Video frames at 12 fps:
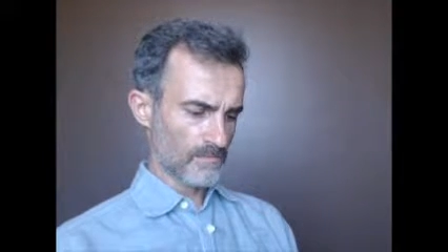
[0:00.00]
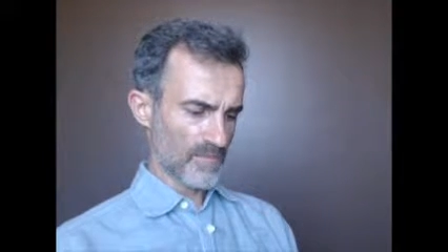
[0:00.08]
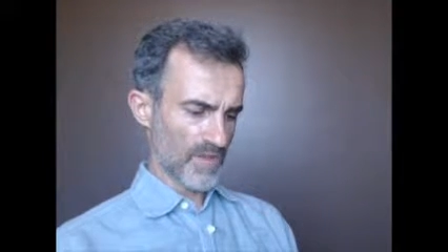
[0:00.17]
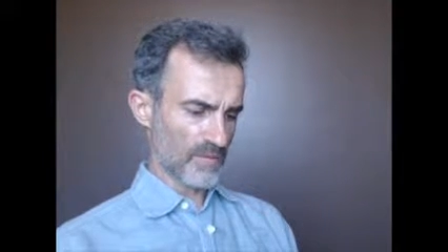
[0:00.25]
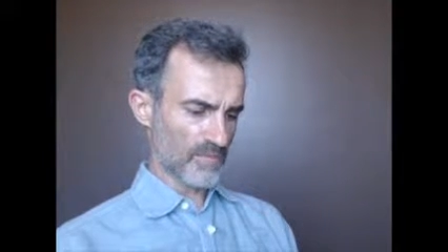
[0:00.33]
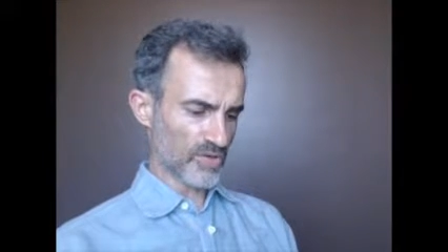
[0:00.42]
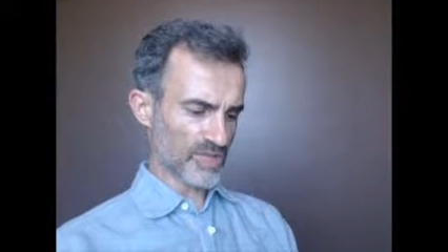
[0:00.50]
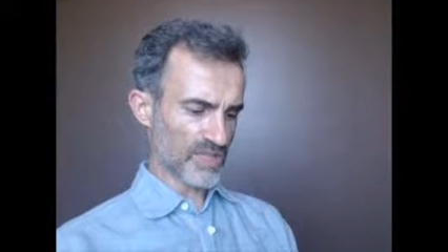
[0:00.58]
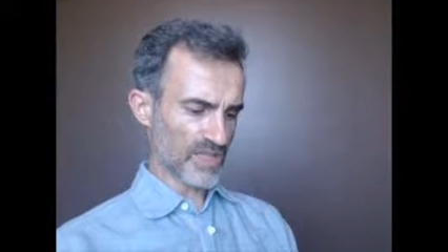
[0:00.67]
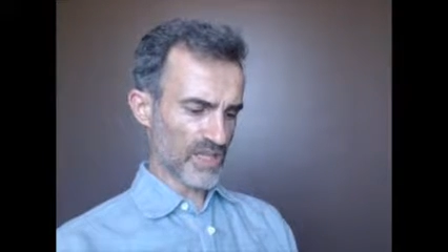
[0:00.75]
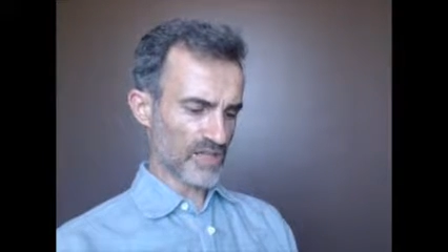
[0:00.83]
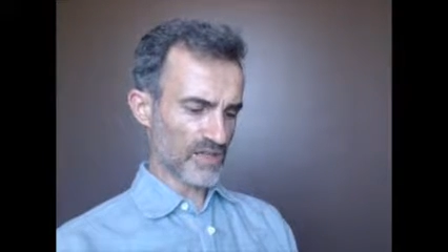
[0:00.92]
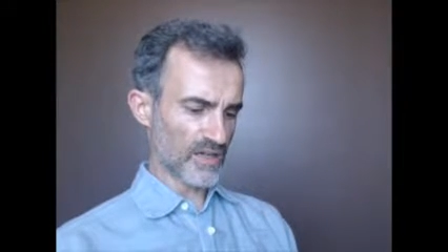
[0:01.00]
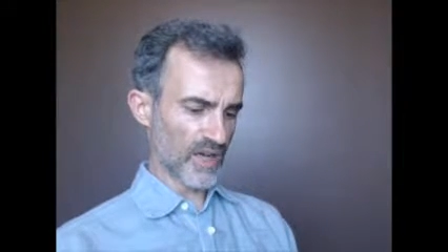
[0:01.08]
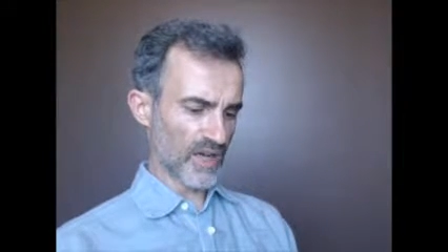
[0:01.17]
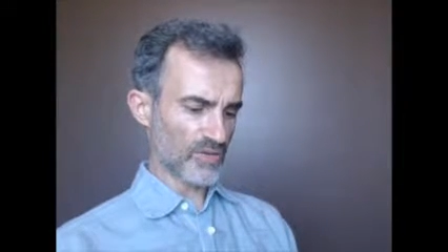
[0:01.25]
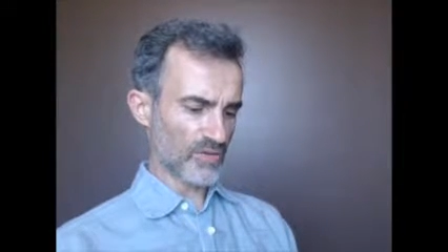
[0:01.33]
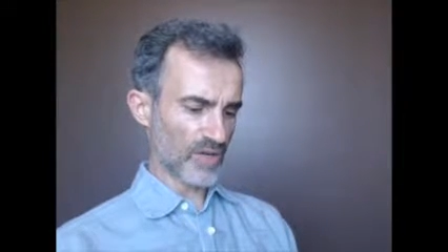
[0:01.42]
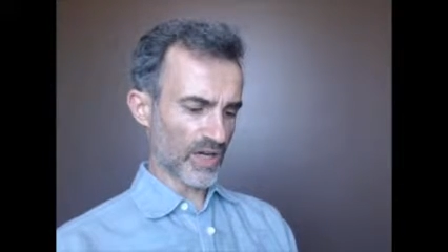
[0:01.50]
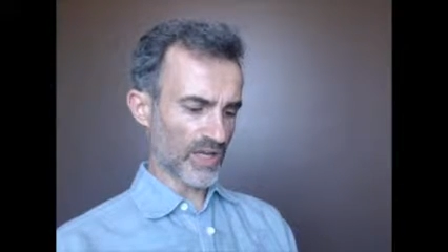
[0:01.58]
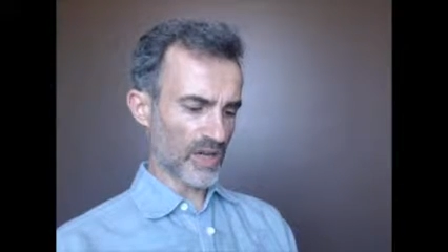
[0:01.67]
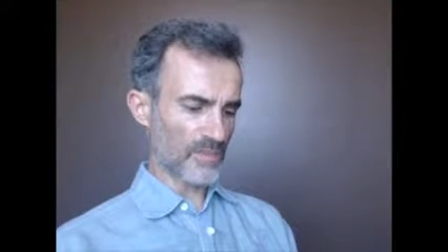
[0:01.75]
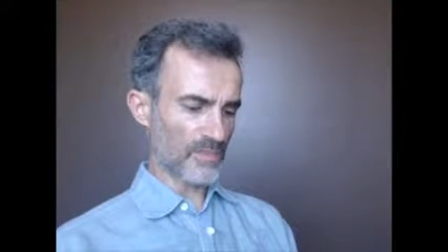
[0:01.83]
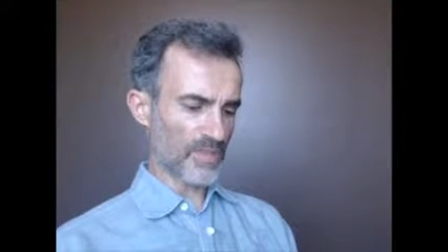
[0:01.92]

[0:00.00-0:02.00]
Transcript: il m'enseigne à ne rien